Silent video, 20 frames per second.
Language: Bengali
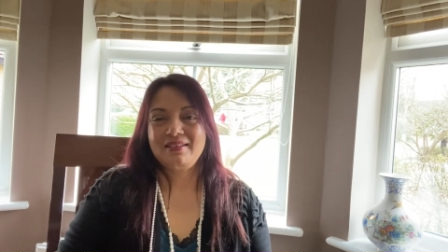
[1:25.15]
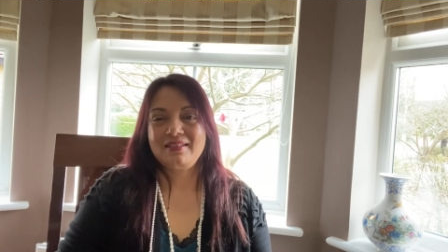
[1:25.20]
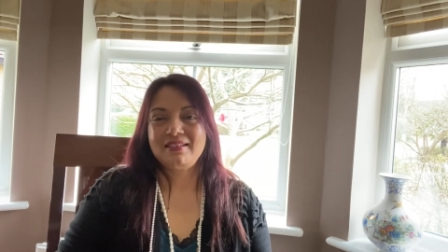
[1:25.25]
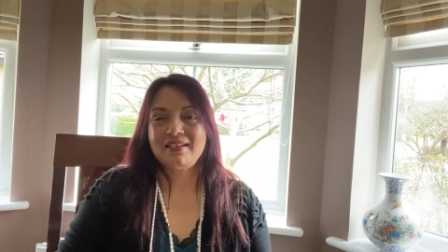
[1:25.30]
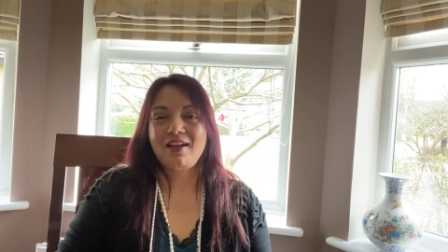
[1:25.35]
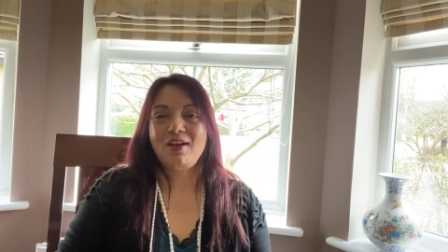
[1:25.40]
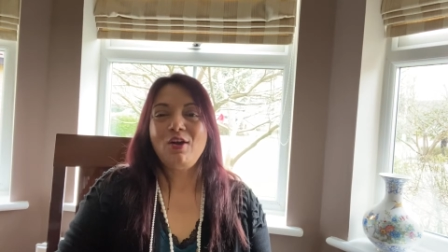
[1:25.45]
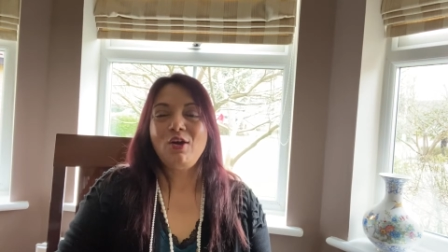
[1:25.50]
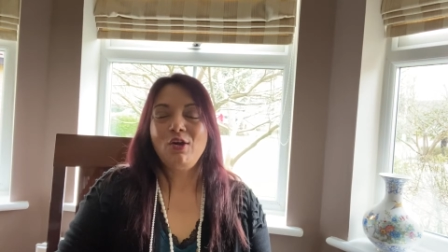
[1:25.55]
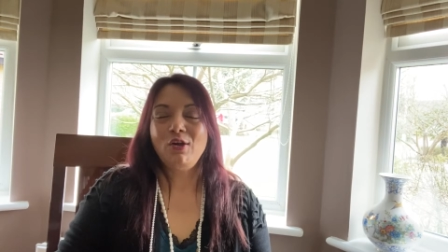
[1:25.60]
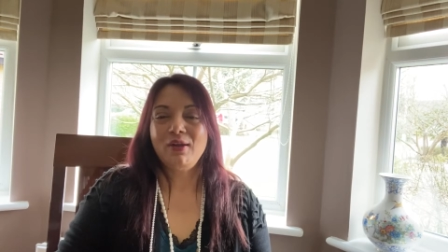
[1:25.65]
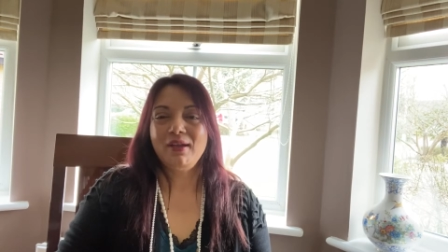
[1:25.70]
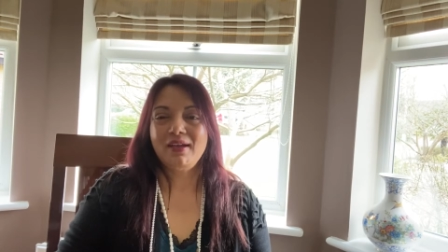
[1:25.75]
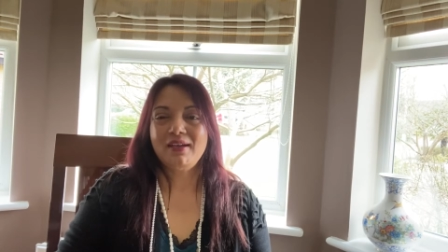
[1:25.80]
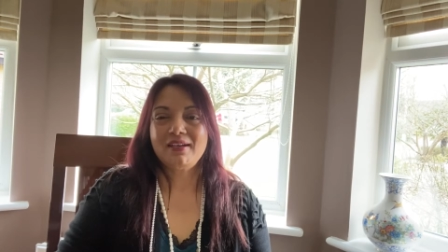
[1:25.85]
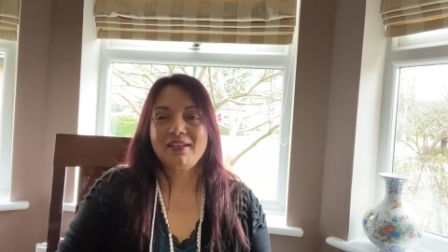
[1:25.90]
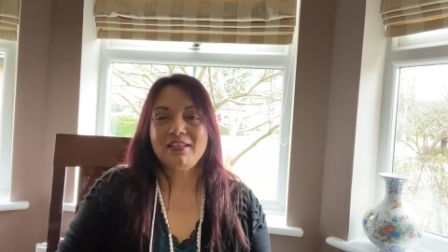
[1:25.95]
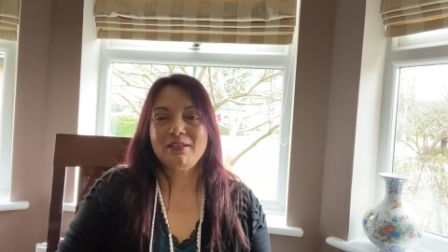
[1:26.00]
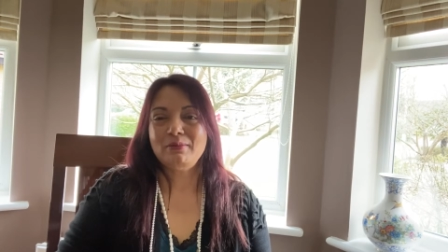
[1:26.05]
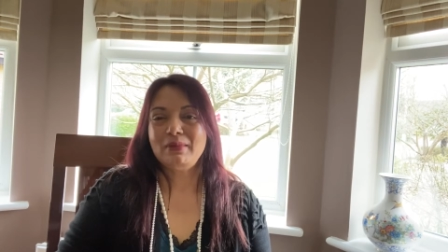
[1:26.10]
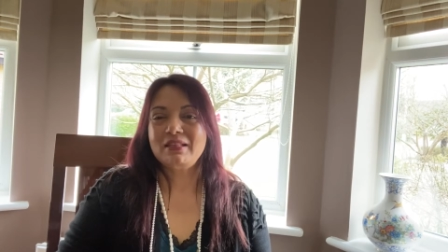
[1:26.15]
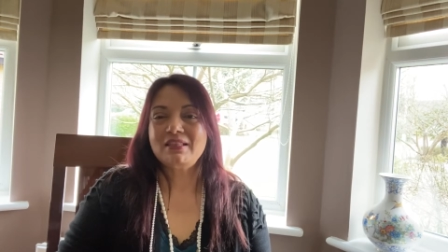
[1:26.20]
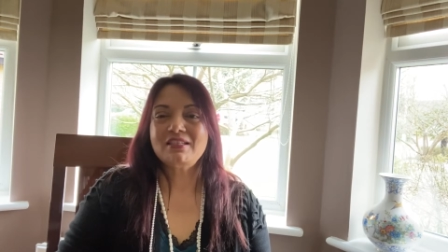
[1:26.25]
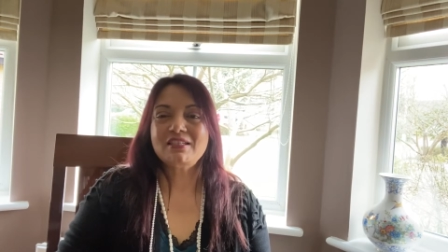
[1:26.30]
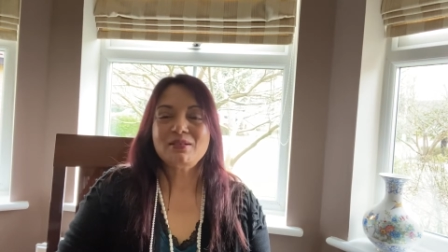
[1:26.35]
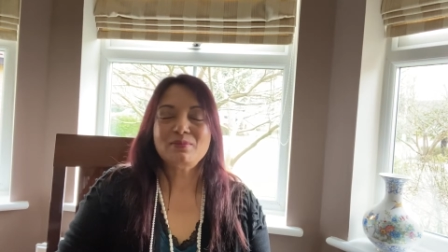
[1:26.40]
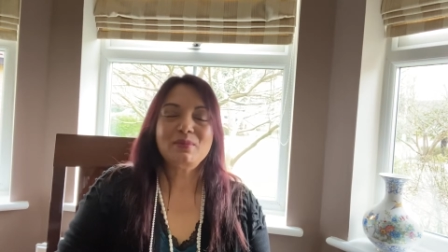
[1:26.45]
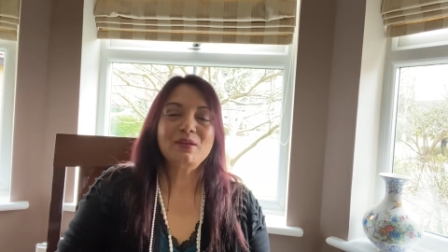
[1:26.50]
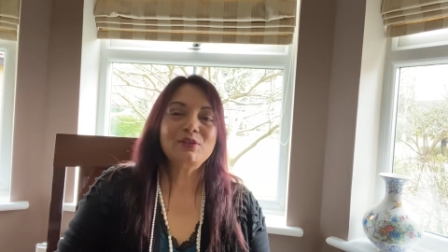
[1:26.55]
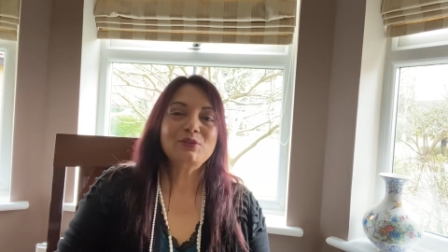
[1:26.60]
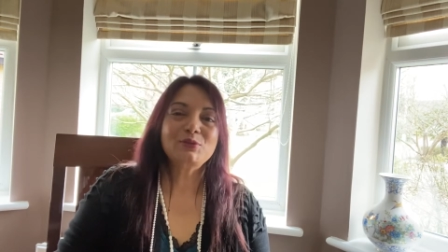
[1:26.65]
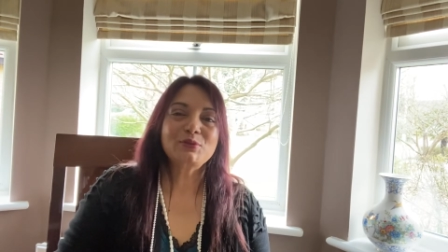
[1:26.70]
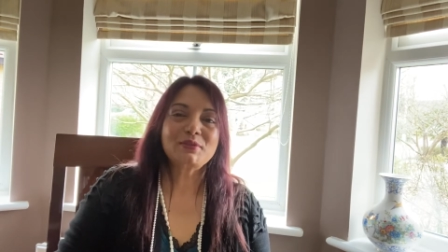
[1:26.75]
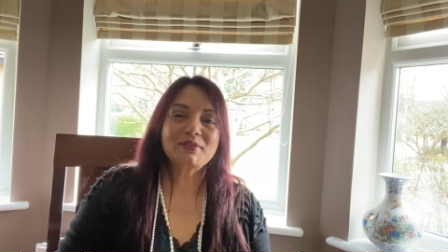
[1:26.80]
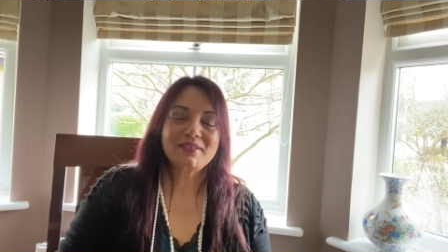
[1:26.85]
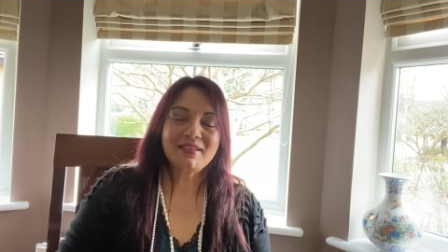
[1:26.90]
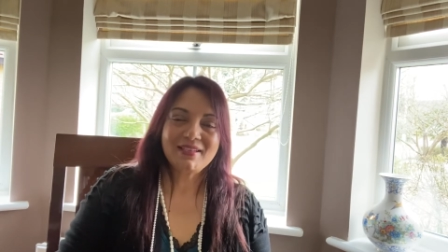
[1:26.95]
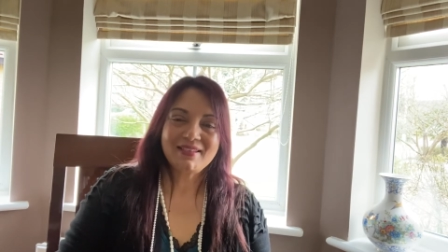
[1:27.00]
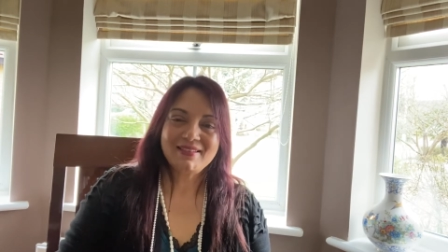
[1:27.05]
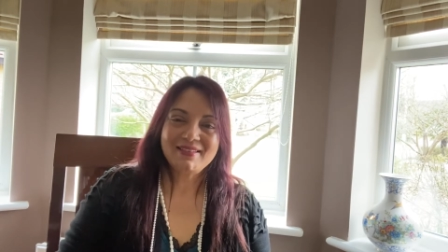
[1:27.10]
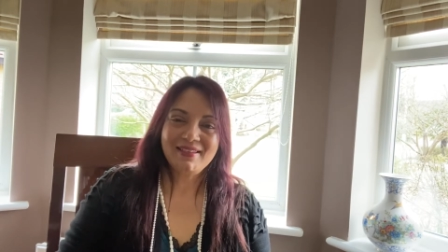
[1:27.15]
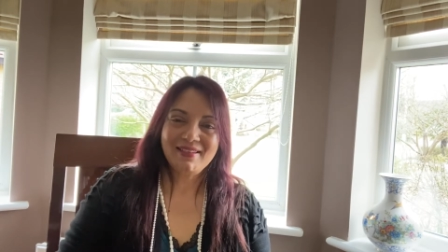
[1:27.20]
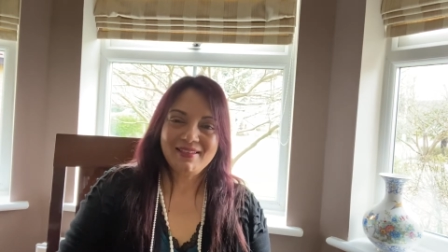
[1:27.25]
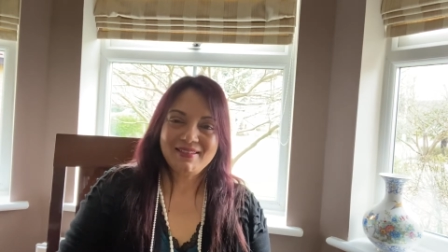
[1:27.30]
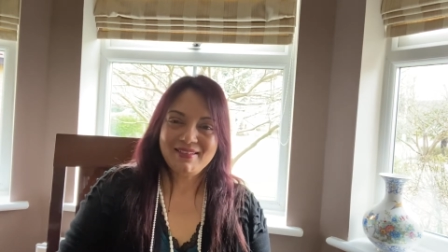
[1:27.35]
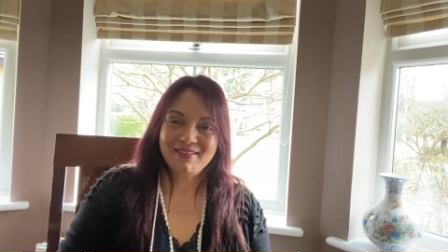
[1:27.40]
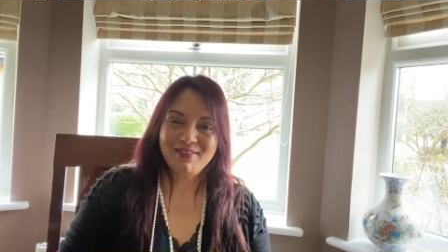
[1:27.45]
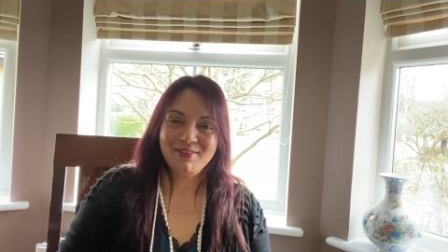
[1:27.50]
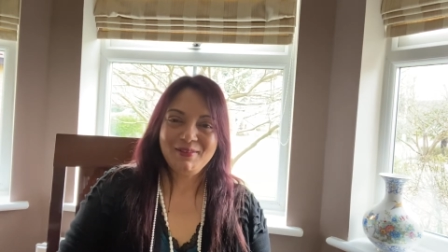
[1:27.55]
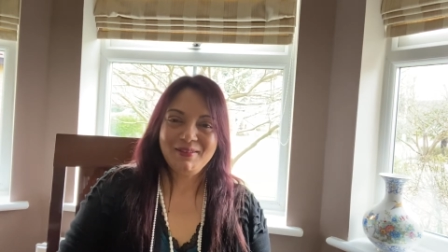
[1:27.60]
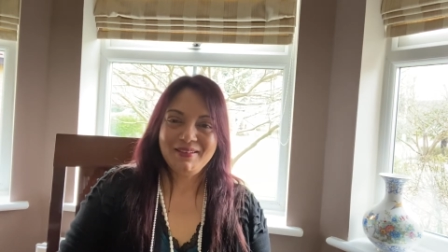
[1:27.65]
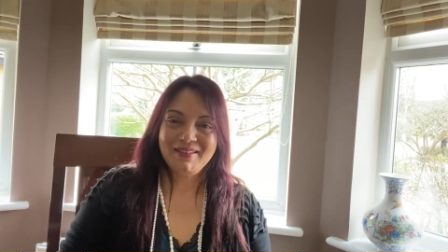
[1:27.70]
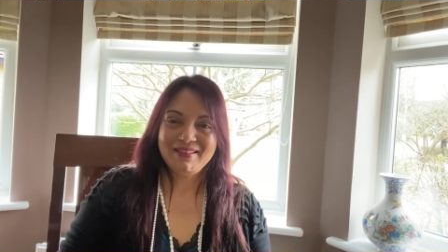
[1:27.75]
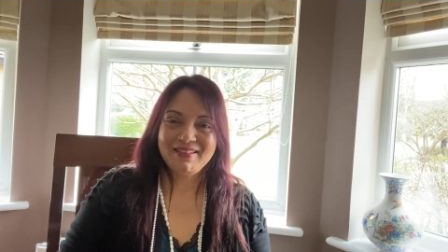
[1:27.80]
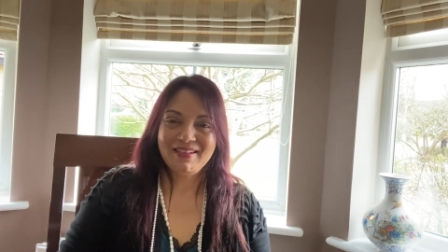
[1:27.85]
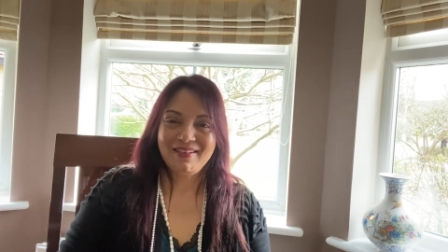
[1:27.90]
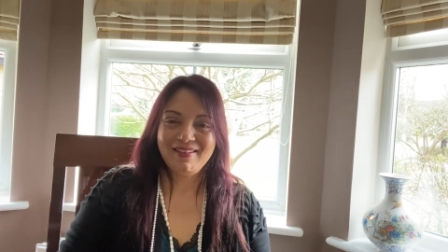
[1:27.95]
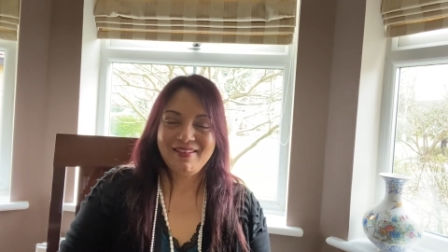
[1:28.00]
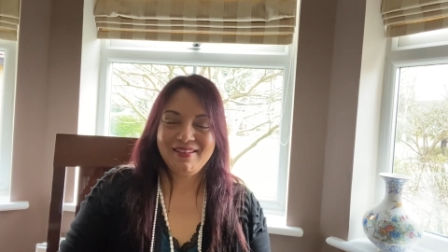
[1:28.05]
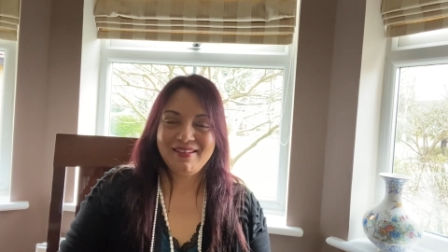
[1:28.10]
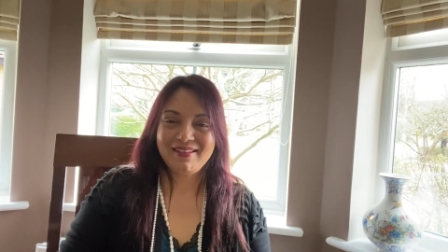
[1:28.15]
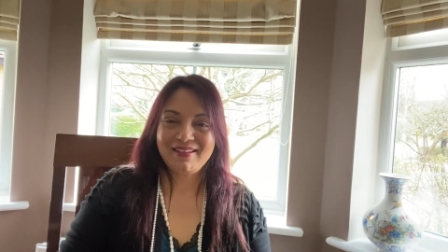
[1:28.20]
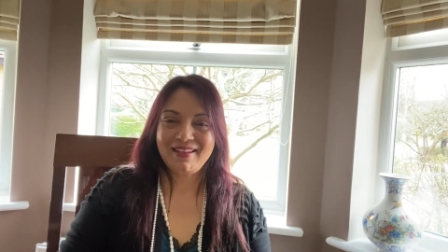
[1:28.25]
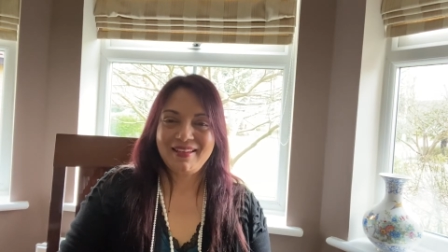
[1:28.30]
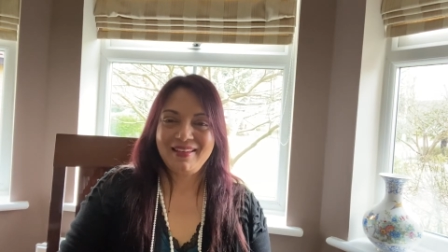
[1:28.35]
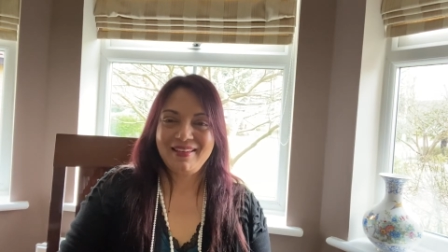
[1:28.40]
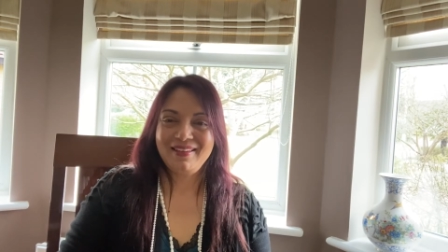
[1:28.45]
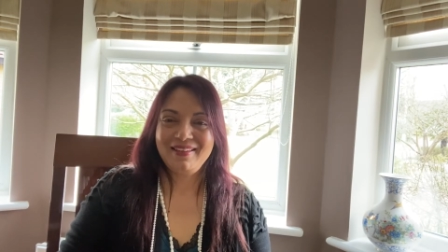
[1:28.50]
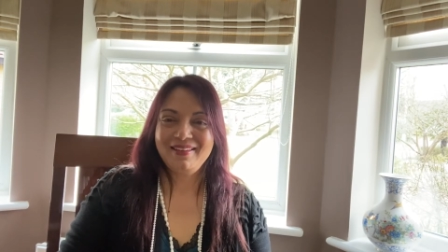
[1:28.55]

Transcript: যা হয় আর কি বাচ্চা মানুষ এক্সাইটেড হয়ে যায় আর কি